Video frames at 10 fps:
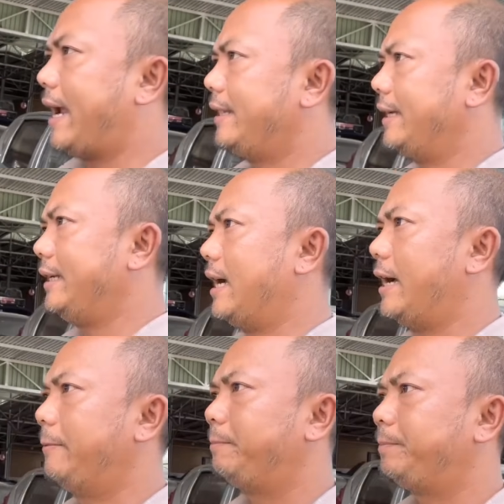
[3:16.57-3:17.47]
đây thì
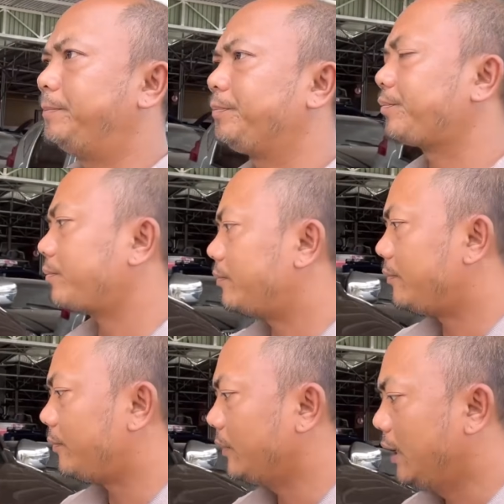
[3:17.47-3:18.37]
uh,
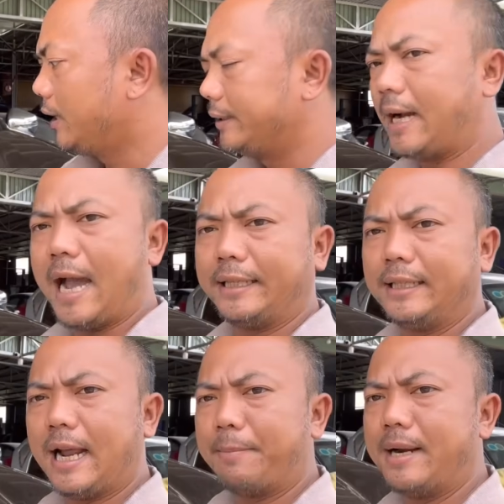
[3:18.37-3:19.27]
Chẳng hạn
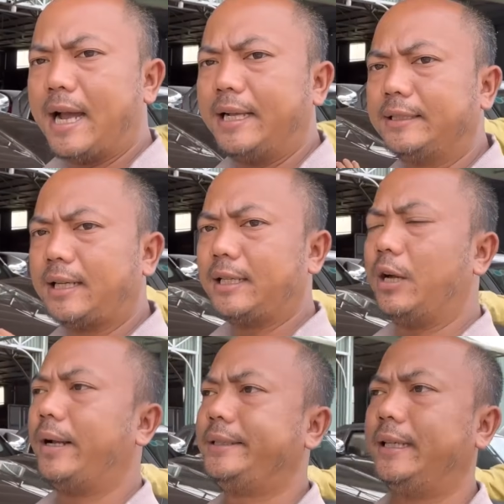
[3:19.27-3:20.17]
như đằng bên đây rất là
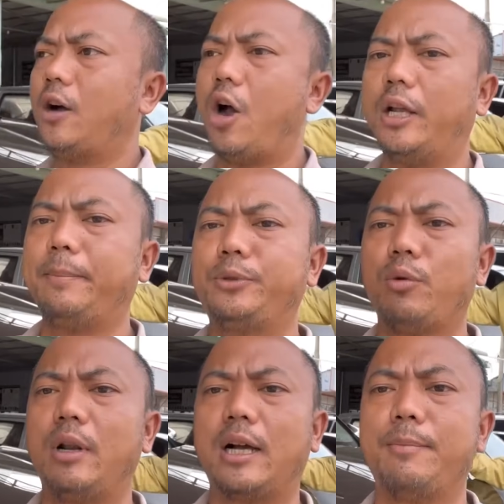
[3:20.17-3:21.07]
nhiều anh chị hỏi em
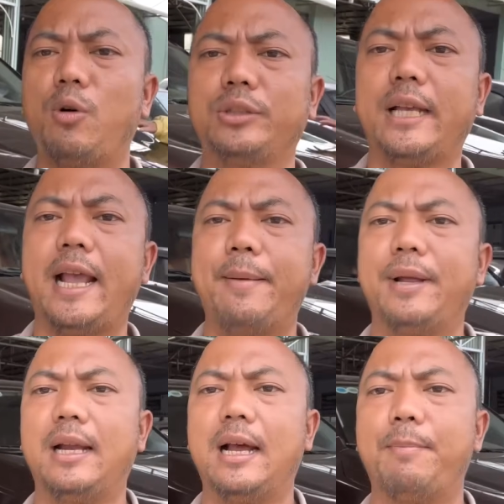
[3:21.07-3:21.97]
chung là cái mẫu xe em
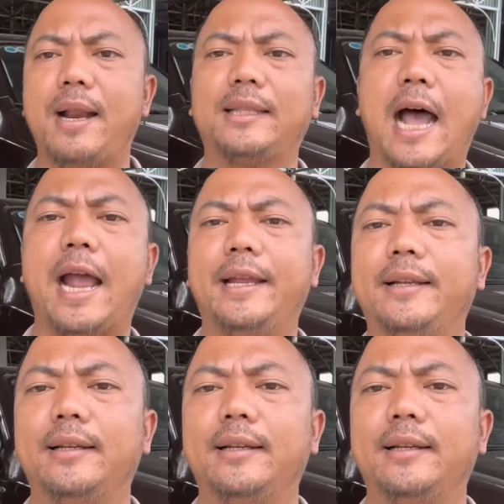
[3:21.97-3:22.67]
này là bán tải